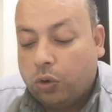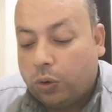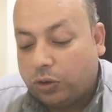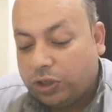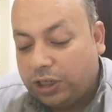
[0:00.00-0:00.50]

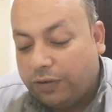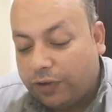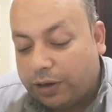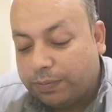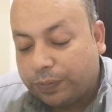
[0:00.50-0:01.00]
وعاوزين
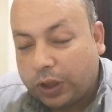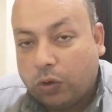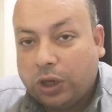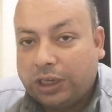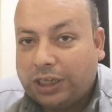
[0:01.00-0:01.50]
نفهم
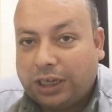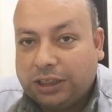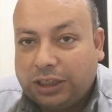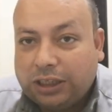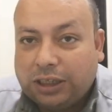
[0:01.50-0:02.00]
هو
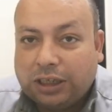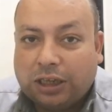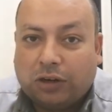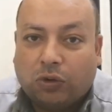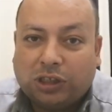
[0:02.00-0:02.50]
يعني
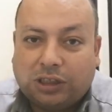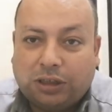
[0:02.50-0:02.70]
ايه الوط